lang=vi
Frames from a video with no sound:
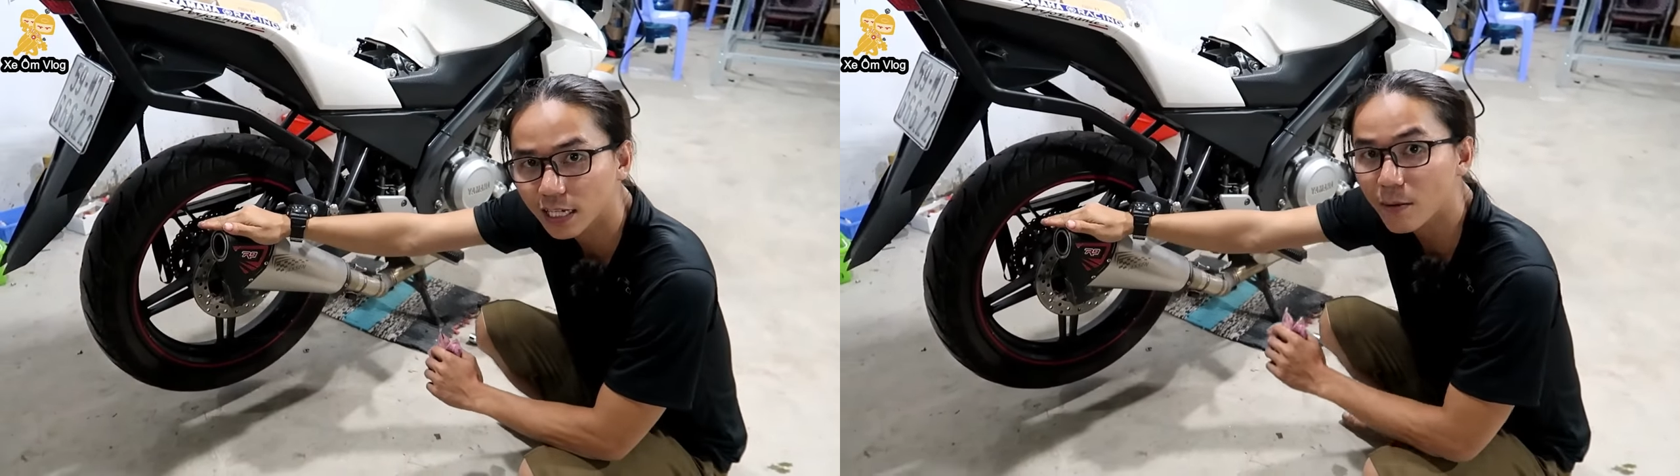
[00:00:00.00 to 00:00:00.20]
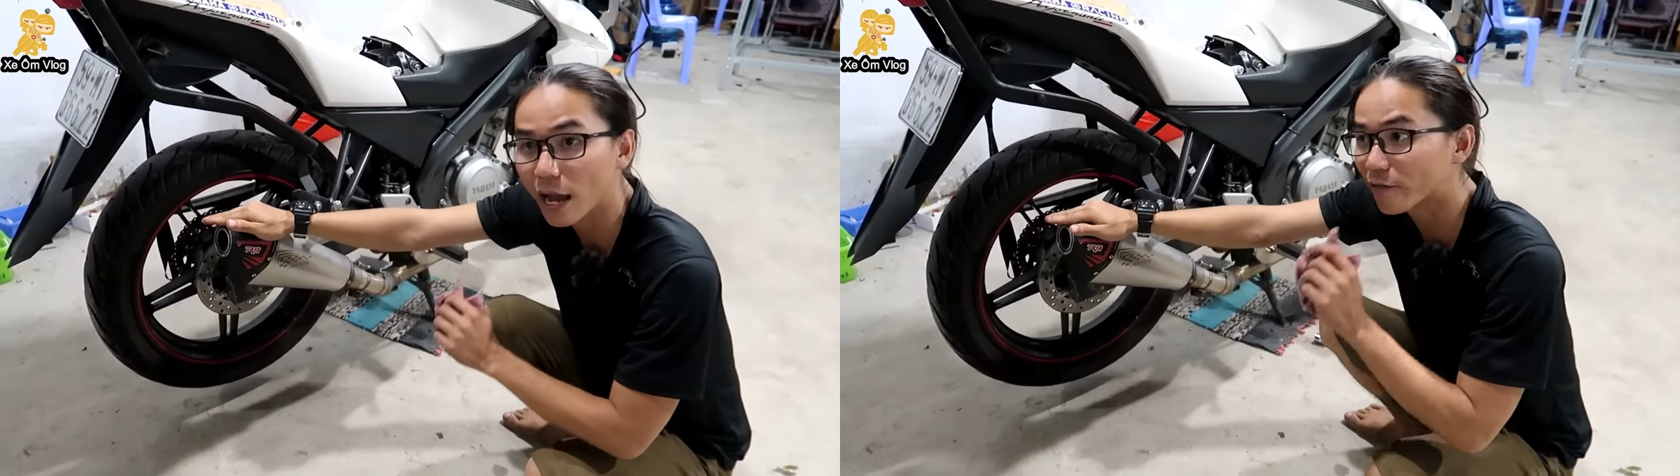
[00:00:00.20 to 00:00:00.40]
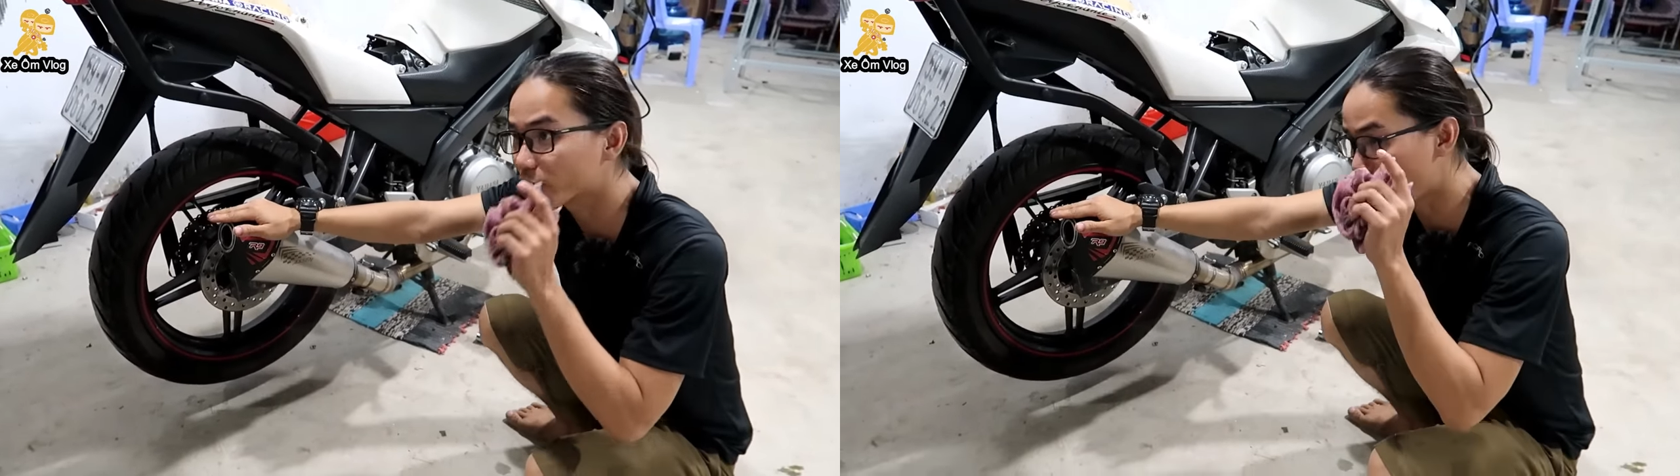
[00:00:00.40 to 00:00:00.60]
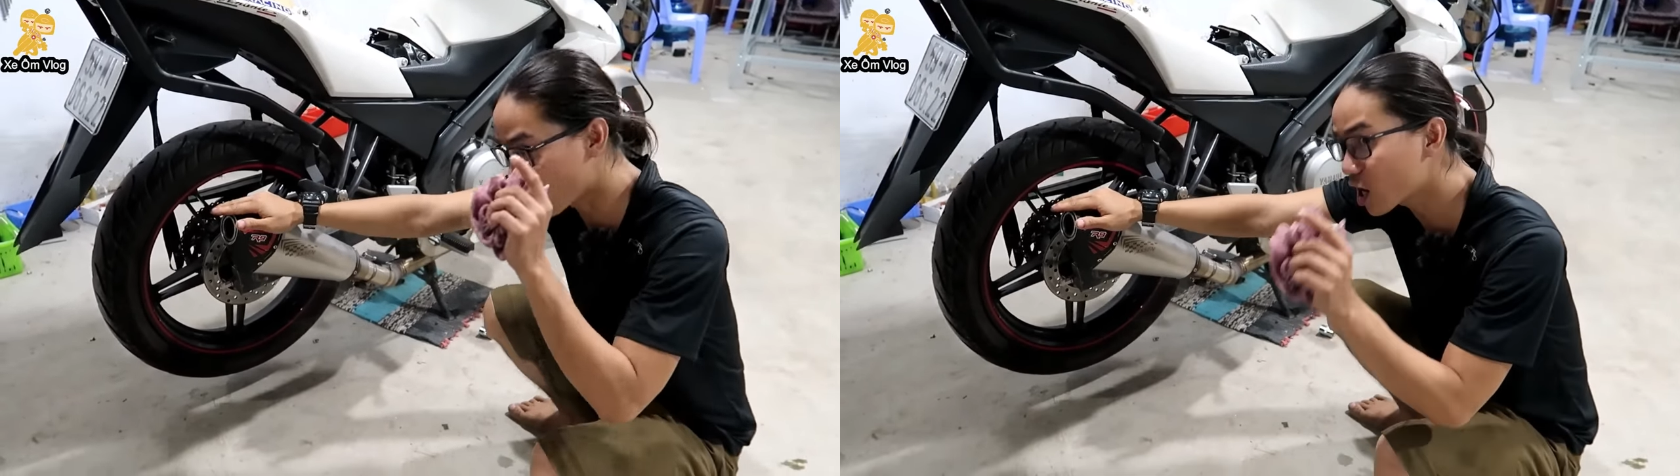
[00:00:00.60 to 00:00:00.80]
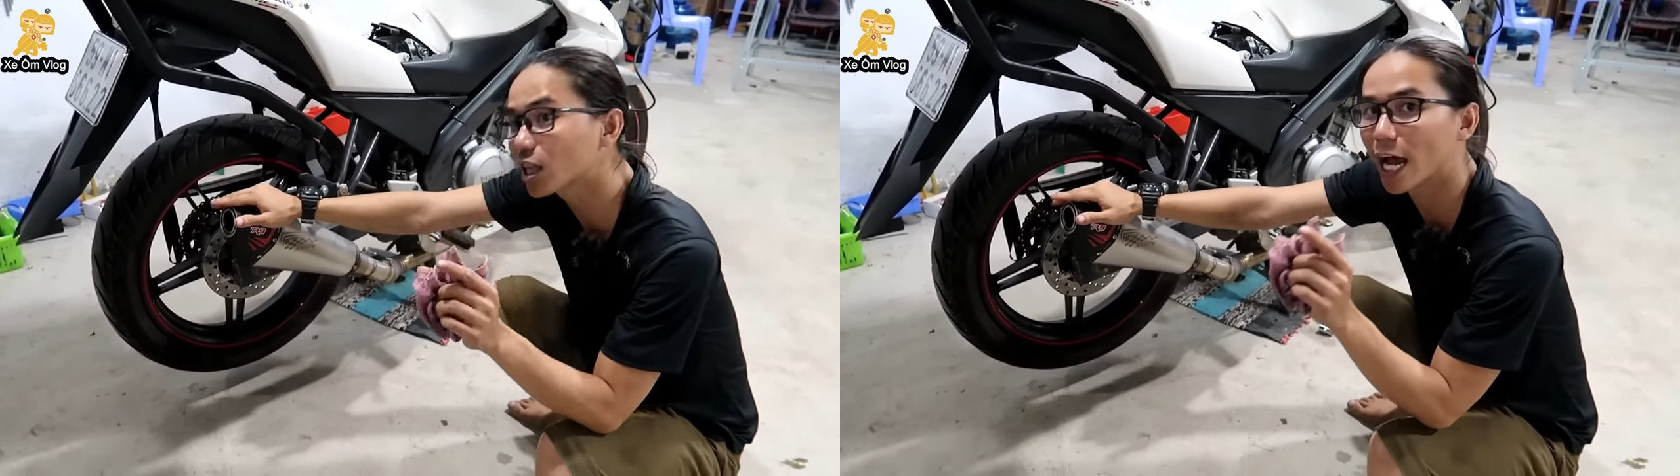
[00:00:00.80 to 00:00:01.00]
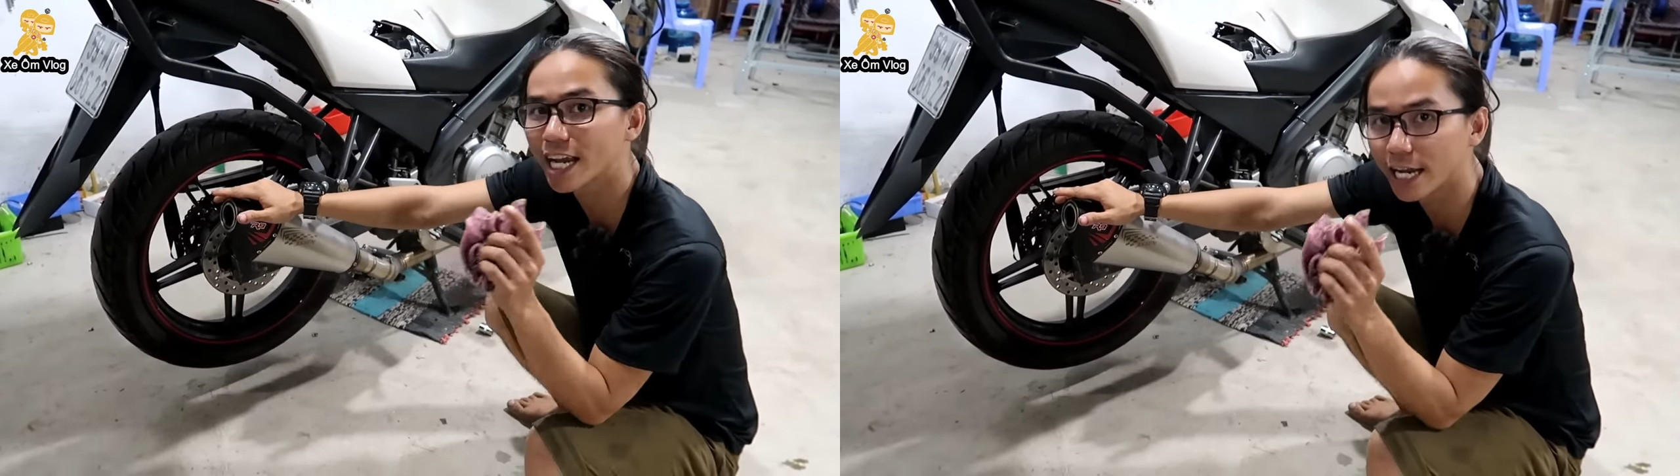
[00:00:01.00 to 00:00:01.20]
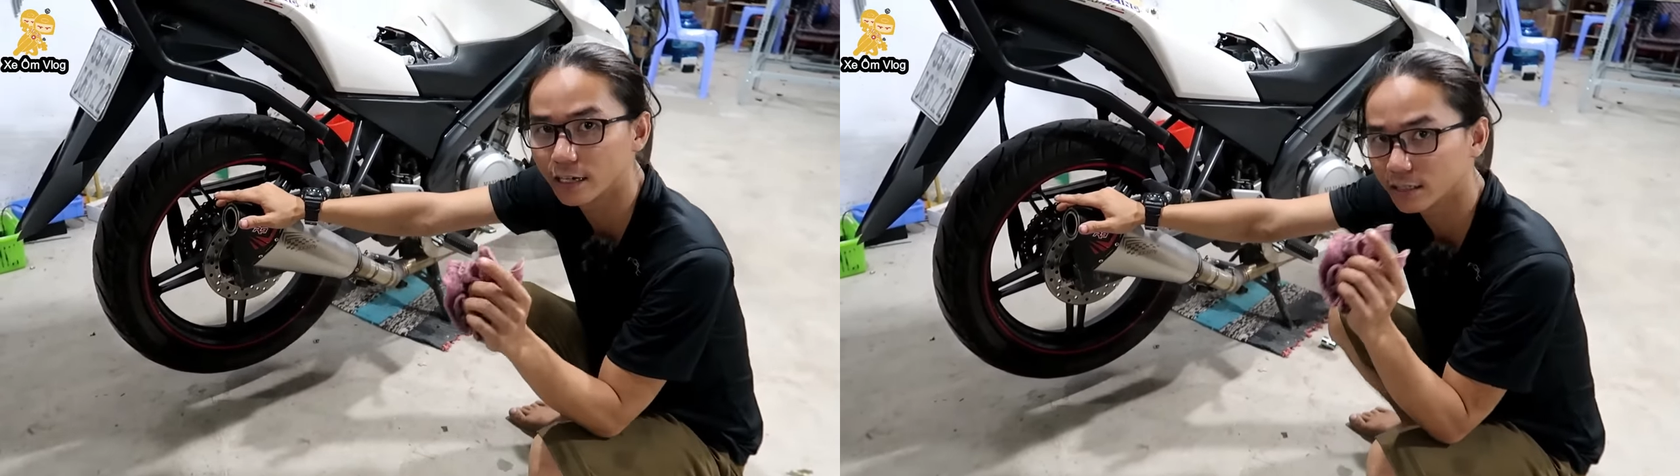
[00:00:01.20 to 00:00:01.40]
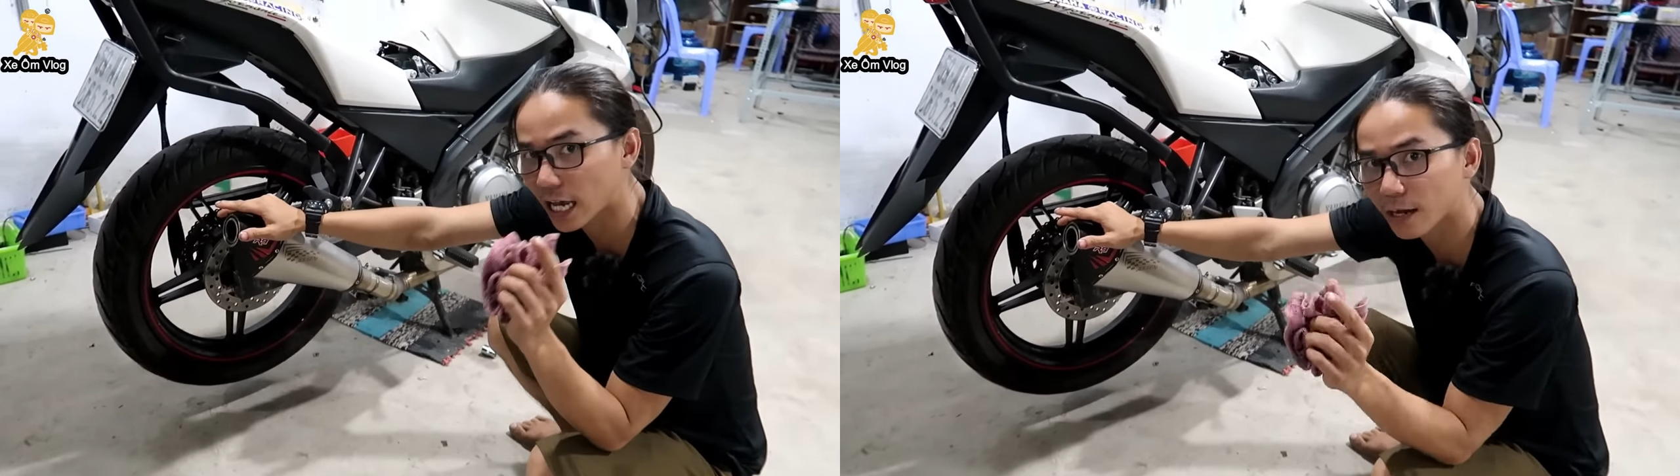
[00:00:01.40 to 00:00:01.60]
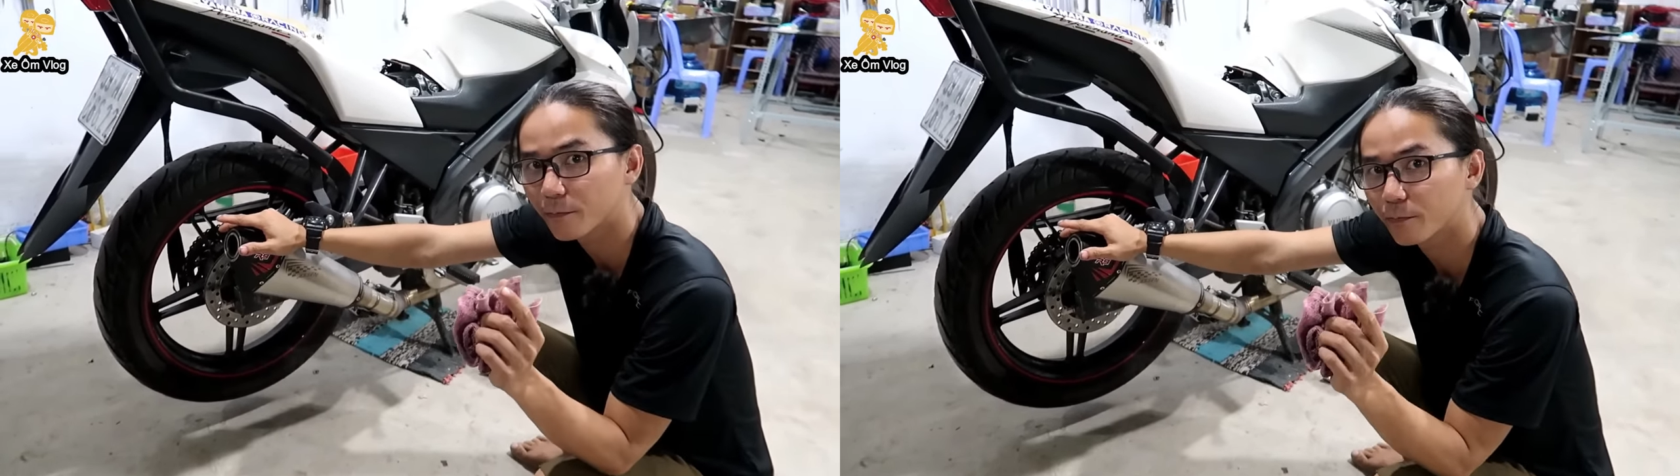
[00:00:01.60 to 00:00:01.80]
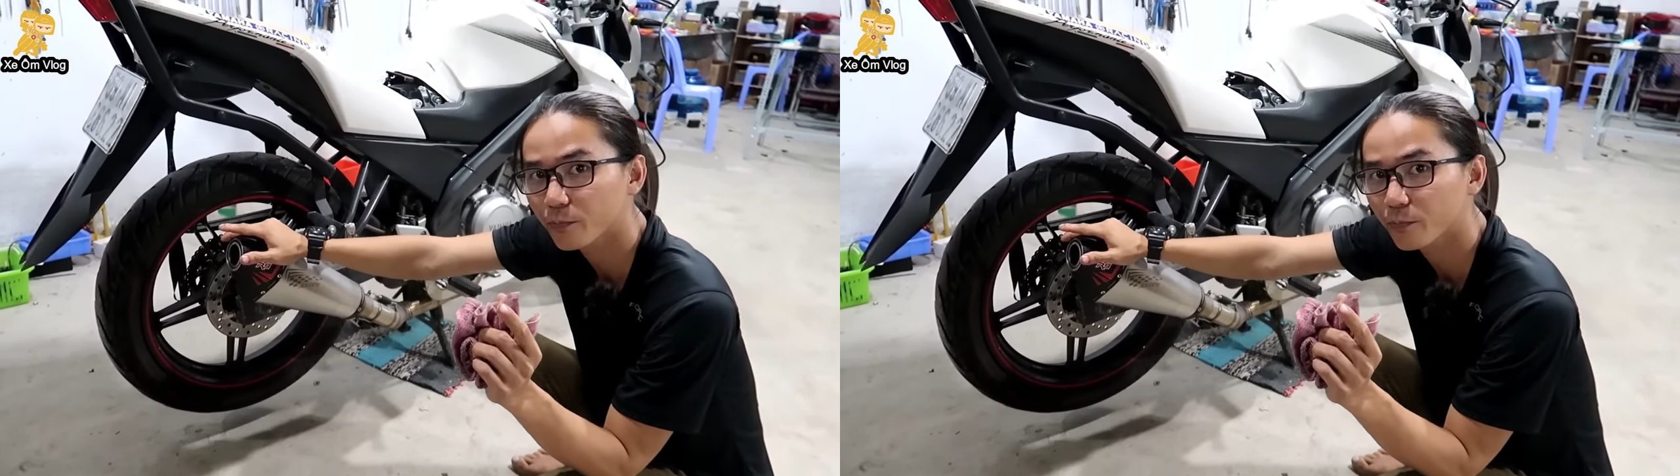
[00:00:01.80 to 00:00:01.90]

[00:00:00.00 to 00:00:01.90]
các bạn vẫn có thể đi được nha